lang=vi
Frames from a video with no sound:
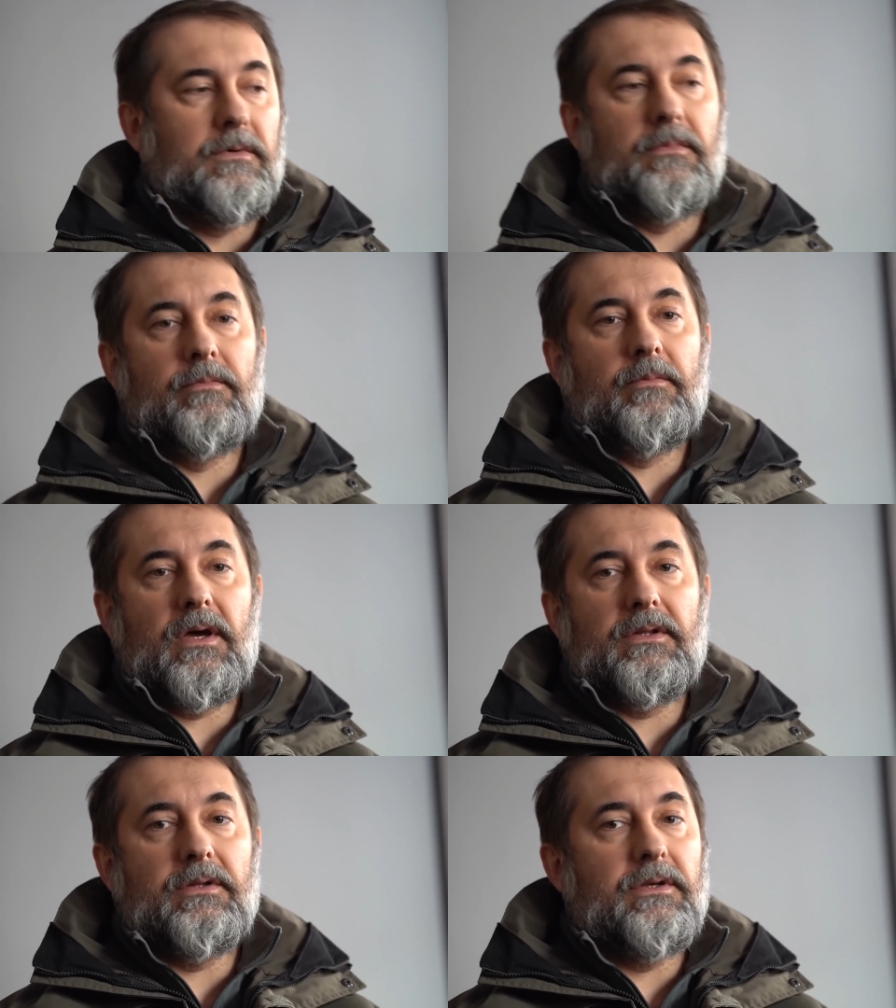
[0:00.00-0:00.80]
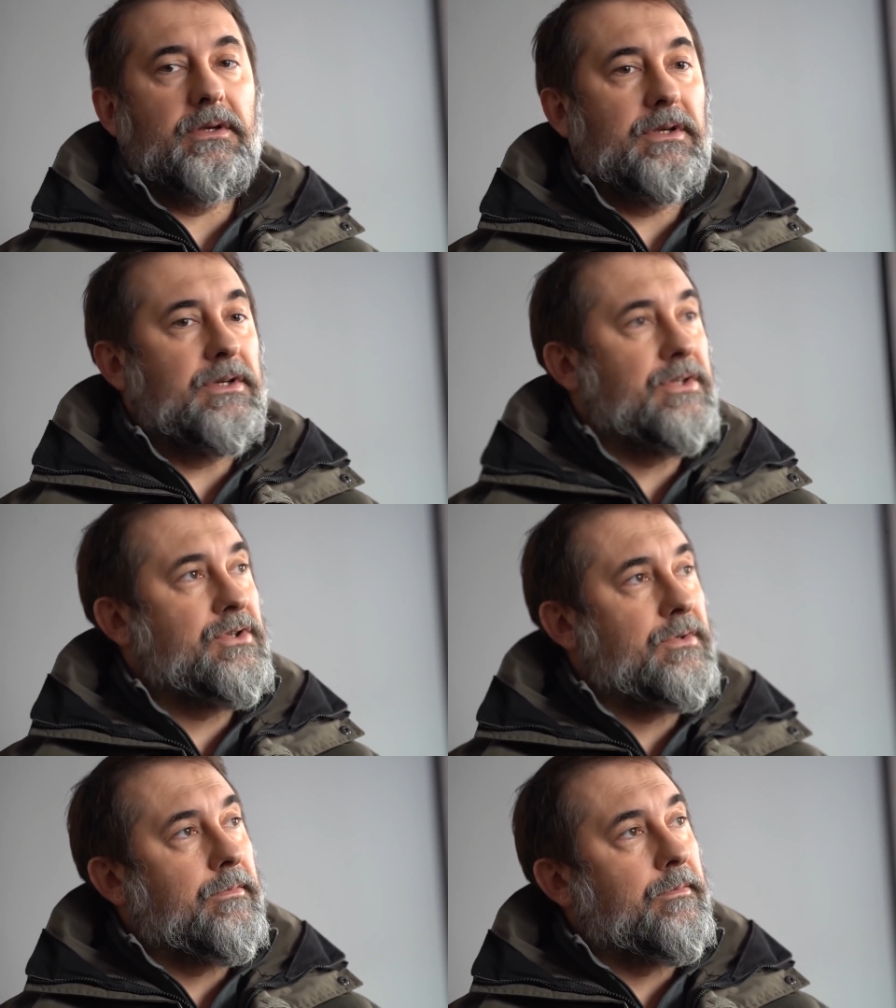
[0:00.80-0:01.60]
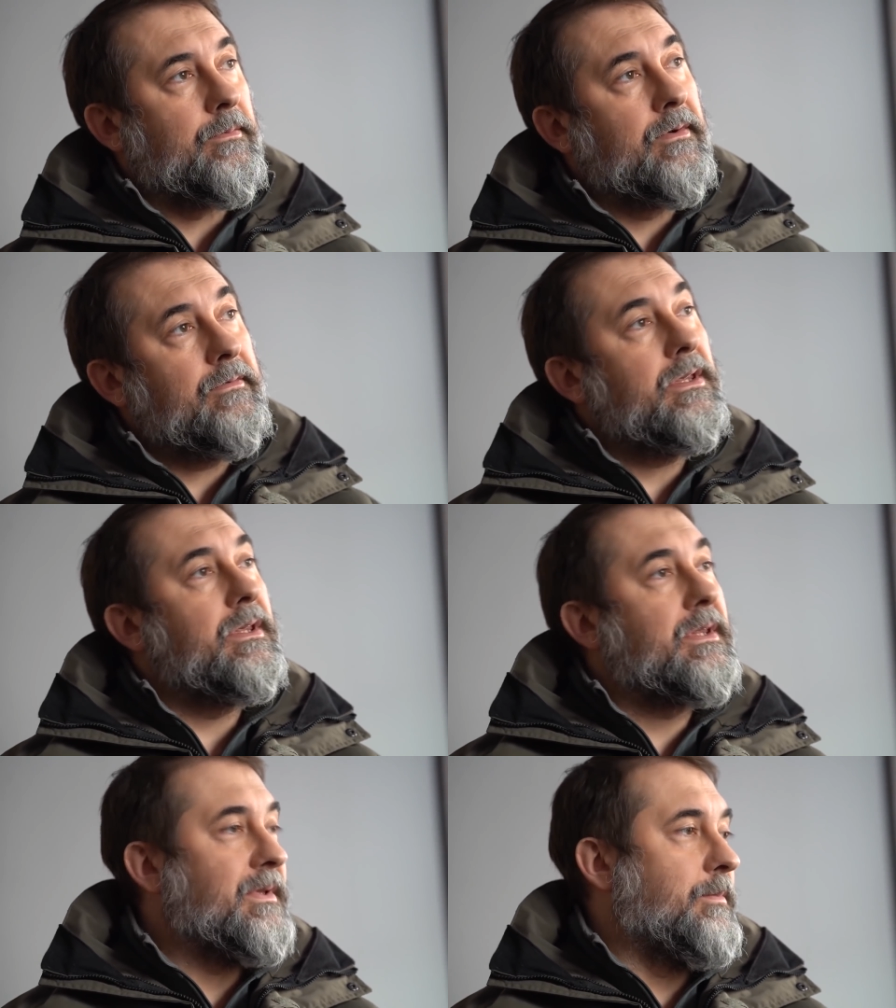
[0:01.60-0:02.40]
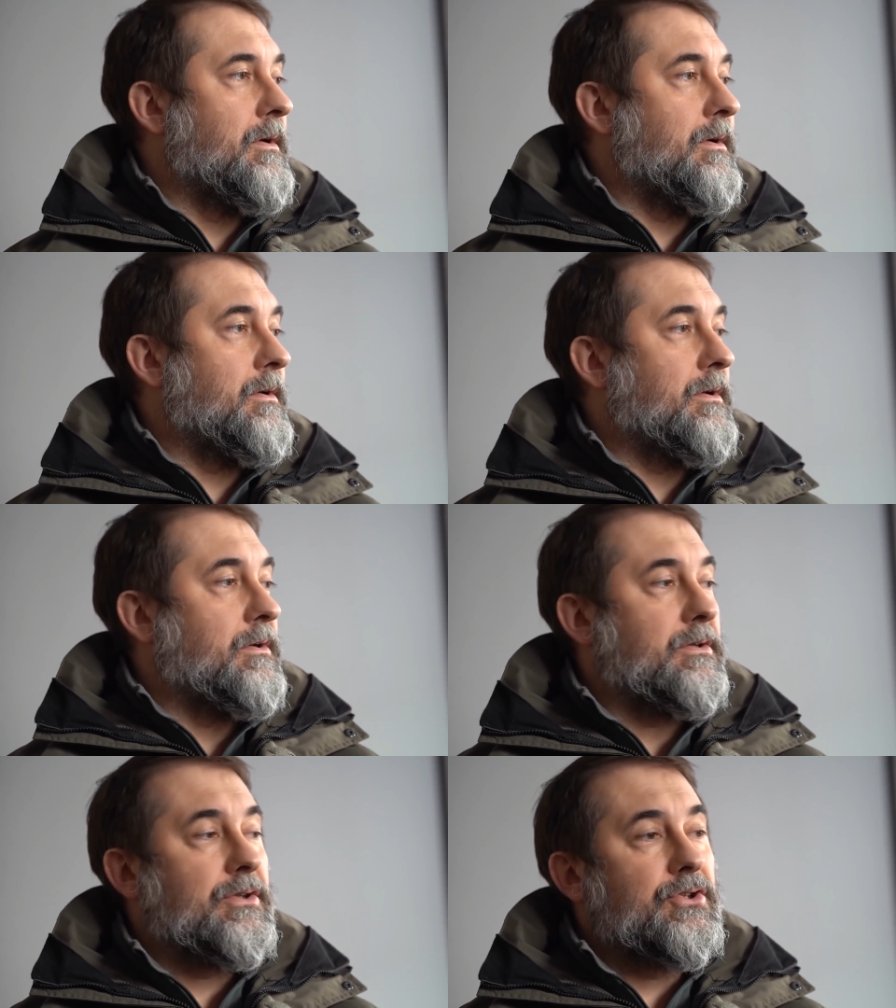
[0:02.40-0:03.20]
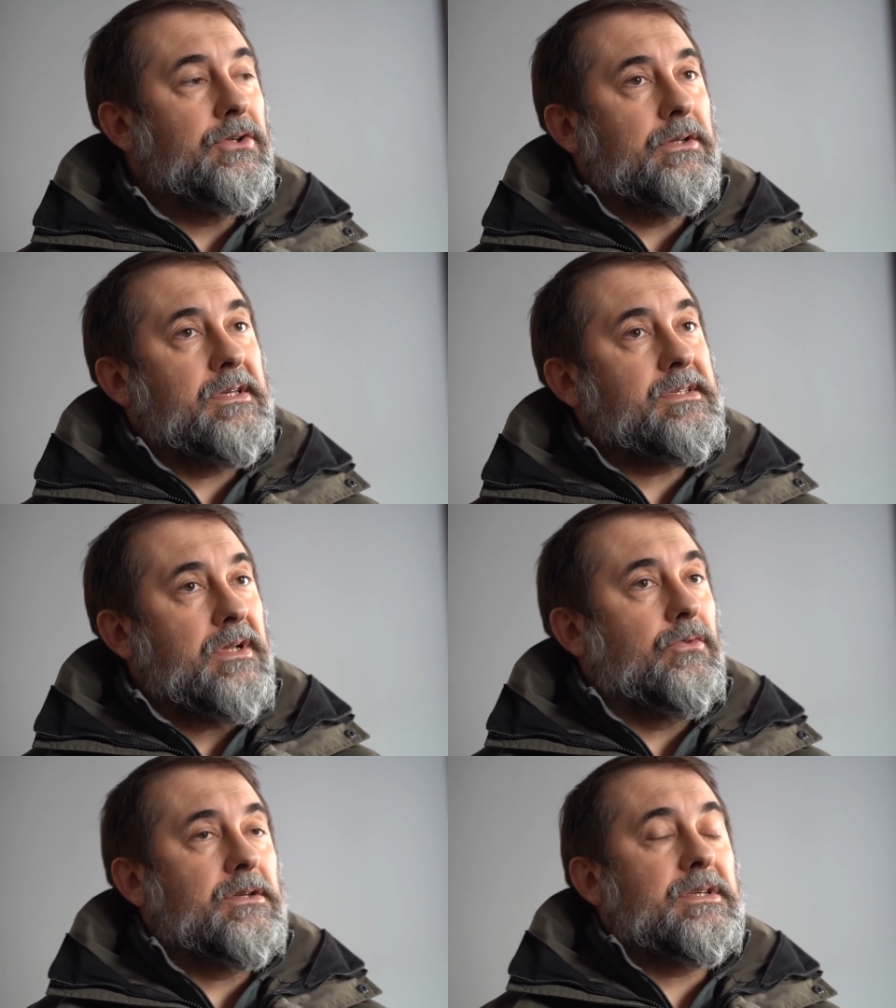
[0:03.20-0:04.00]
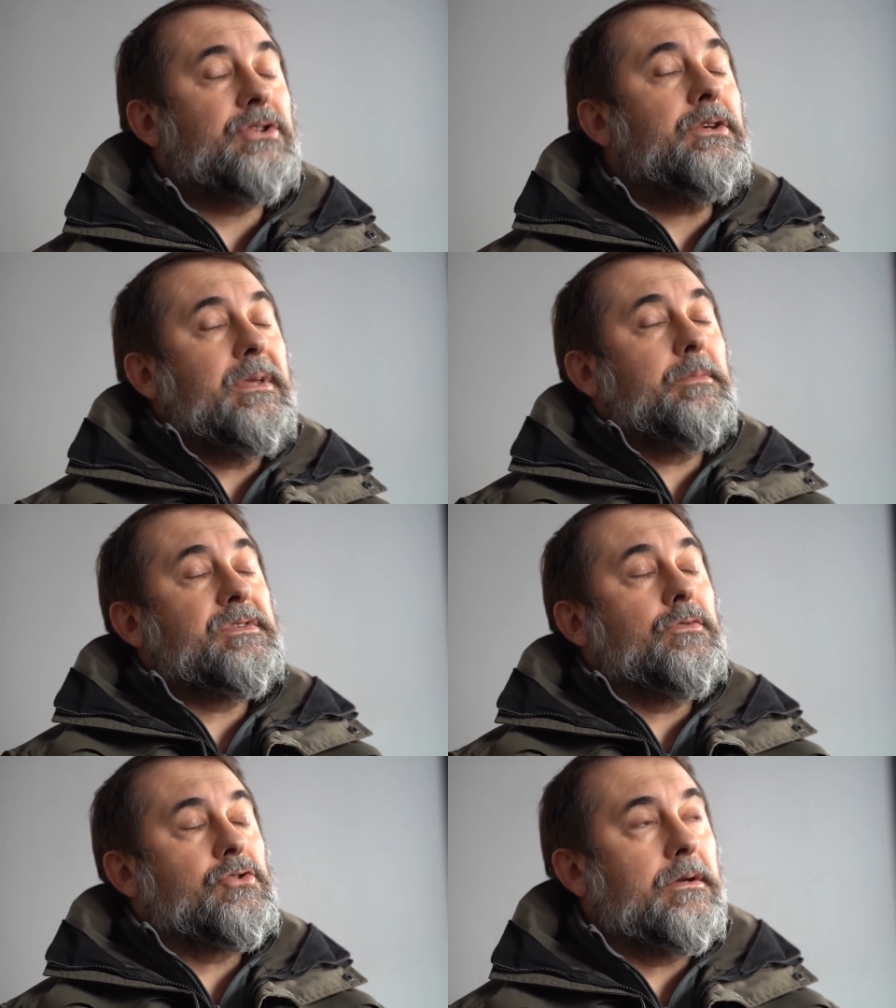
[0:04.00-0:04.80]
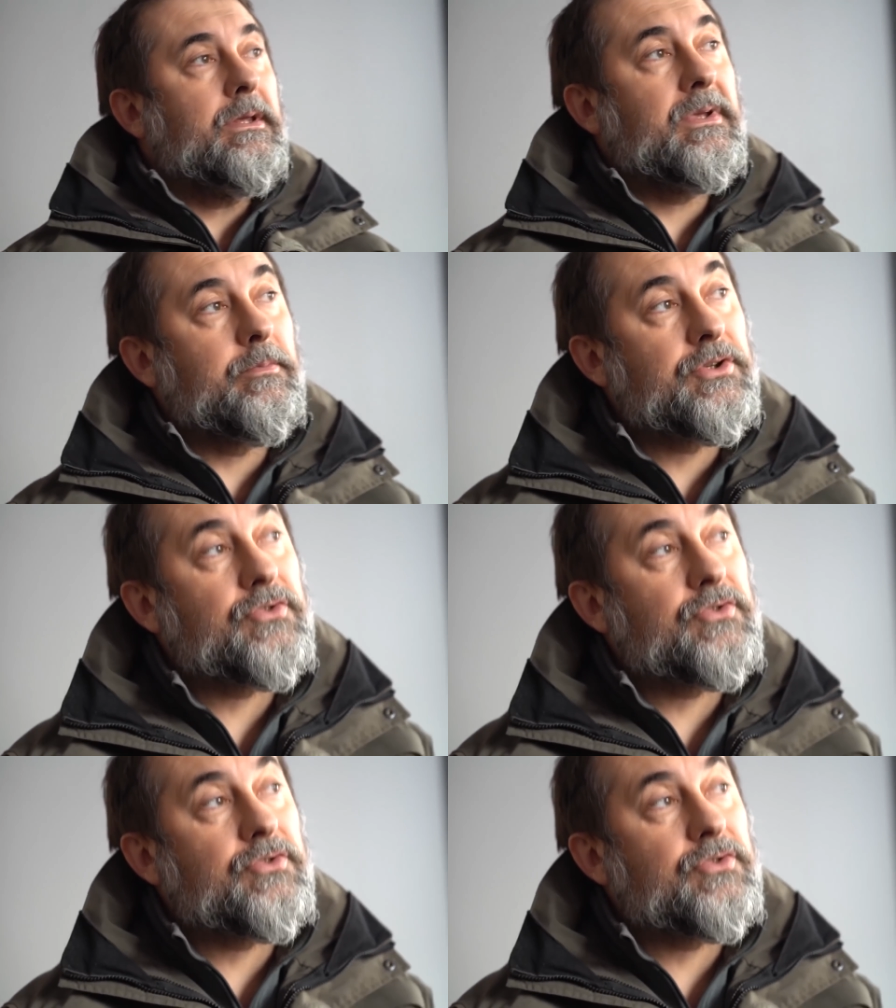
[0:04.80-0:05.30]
ở vùng Luhansk và củng cố các vị trí của họ. Serhiy Haidai, người đứng